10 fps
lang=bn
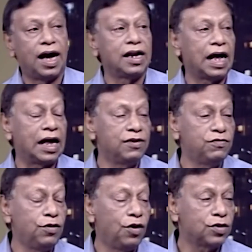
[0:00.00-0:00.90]
আর
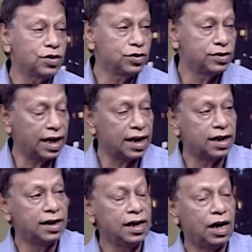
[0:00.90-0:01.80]
আরিফুল হক
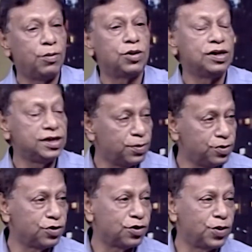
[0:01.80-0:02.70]
দাঁড়ালে আবার হিসাব
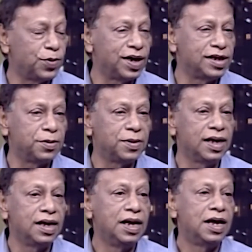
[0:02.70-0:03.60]
অন্যরকম হয়ে যাবে
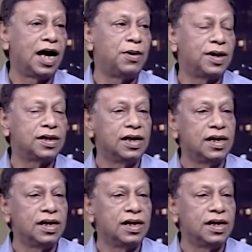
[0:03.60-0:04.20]
আবার